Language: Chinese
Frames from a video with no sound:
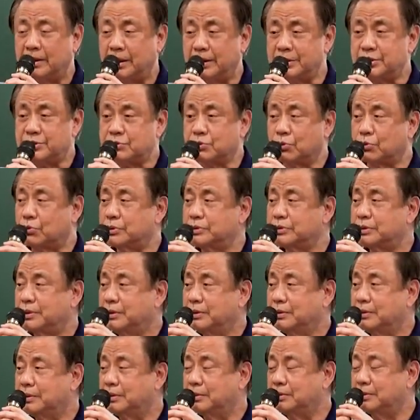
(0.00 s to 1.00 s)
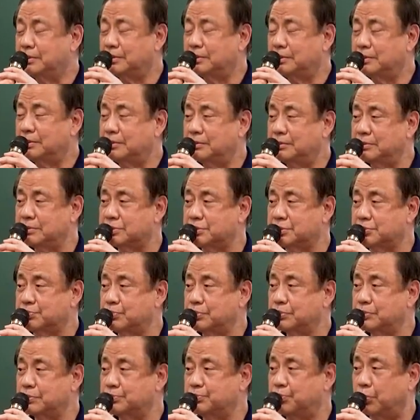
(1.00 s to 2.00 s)
小温，
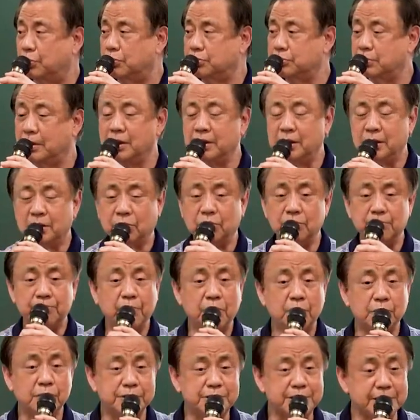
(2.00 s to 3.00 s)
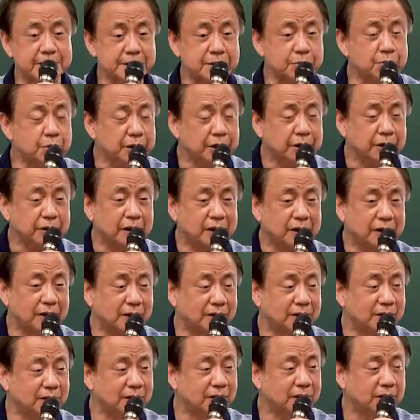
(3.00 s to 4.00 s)
婆，我婆婆讲什么？有
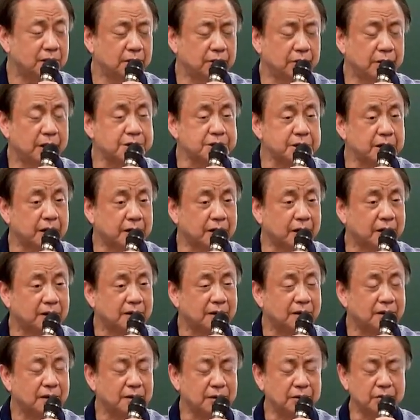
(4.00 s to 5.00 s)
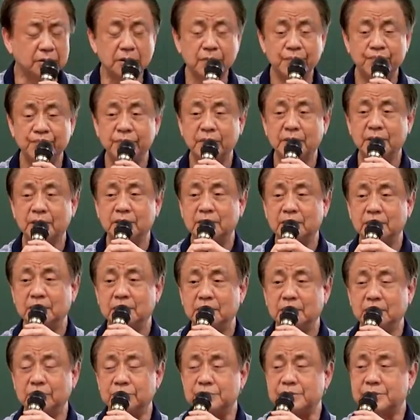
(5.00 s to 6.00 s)
啊，我妈死啦，有。
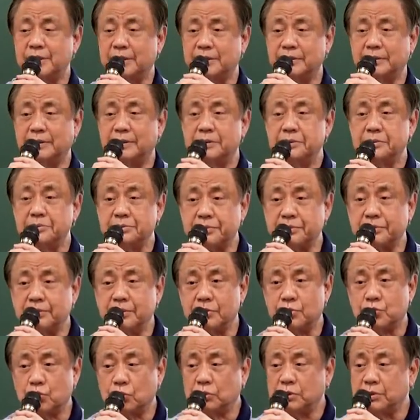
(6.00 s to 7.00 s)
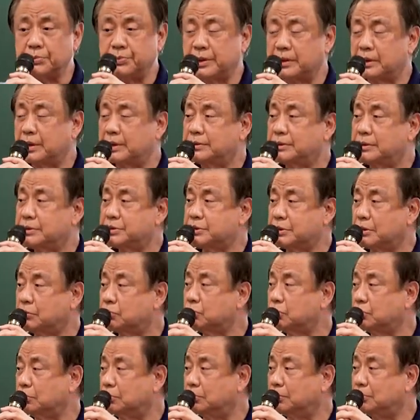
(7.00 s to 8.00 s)
我嫁给他二十年，从来没看到笑
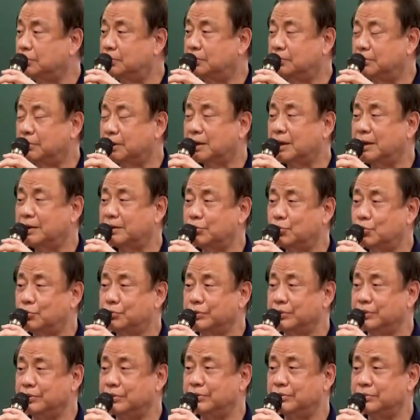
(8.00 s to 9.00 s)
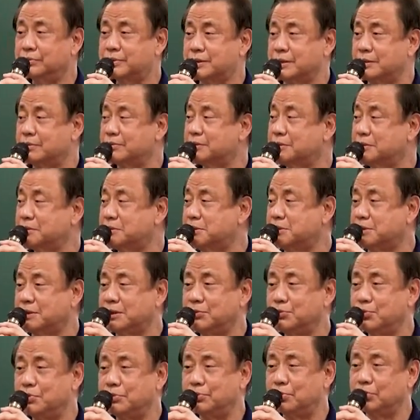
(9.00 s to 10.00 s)
过。我看过你以后，早上起来
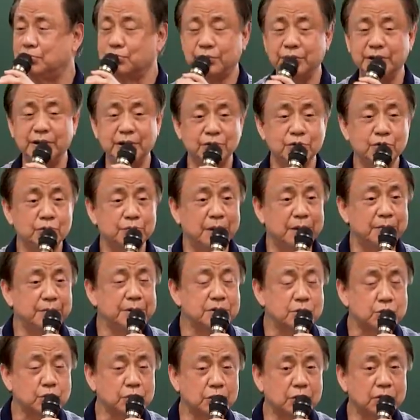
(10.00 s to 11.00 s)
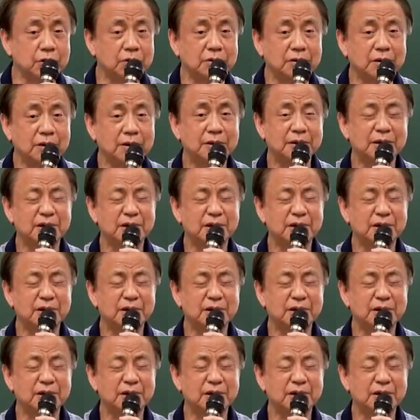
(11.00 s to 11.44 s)
运动回来又满面出容。